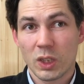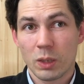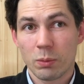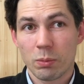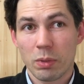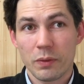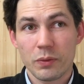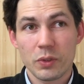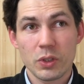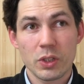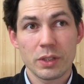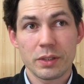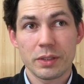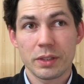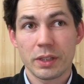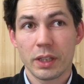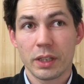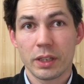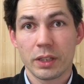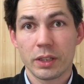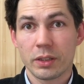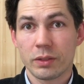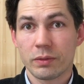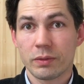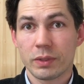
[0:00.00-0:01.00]
Chyba wszystkie
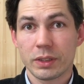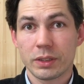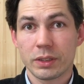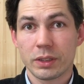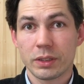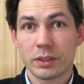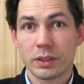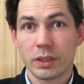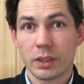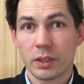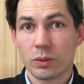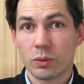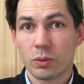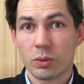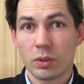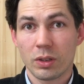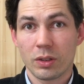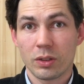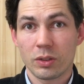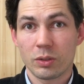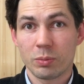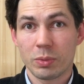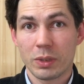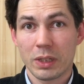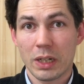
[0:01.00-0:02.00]
ich inwestycje, które
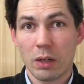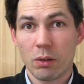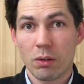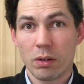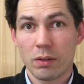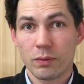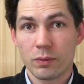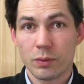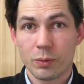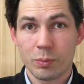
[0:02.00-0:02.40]
odbierałem